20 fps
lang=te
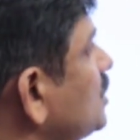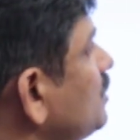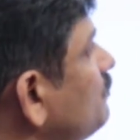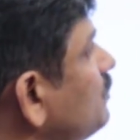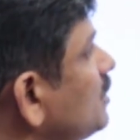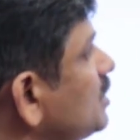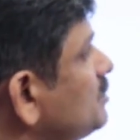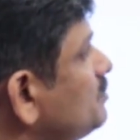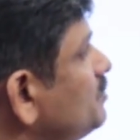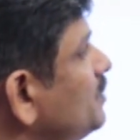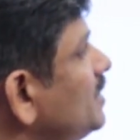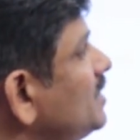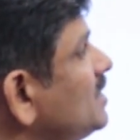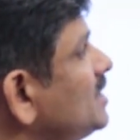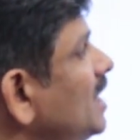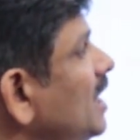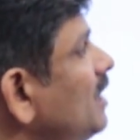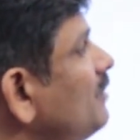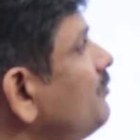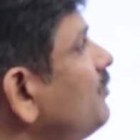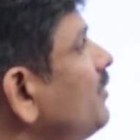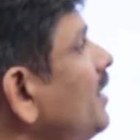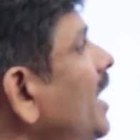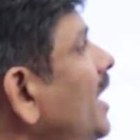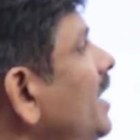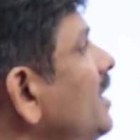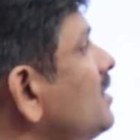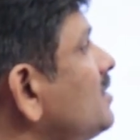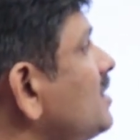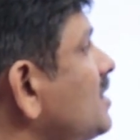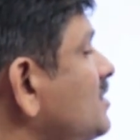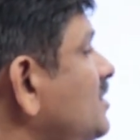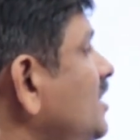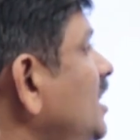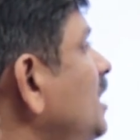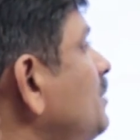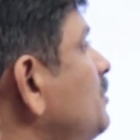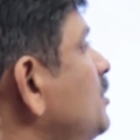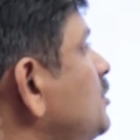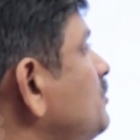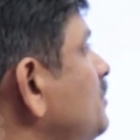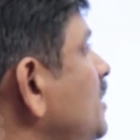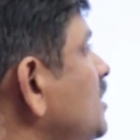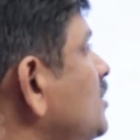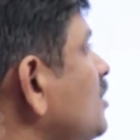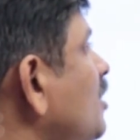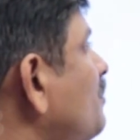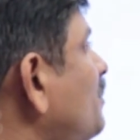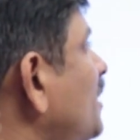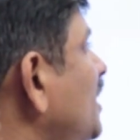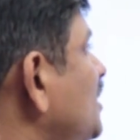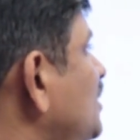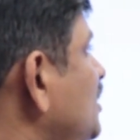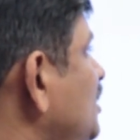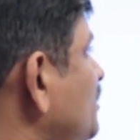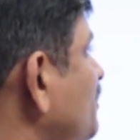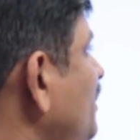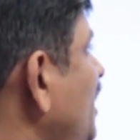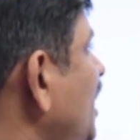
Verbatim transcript: సిస్టమ్ ఫర్ సేఫ్ అండ్ సస్టైనబుల్ స్పేస్ ఆపరేషన్స్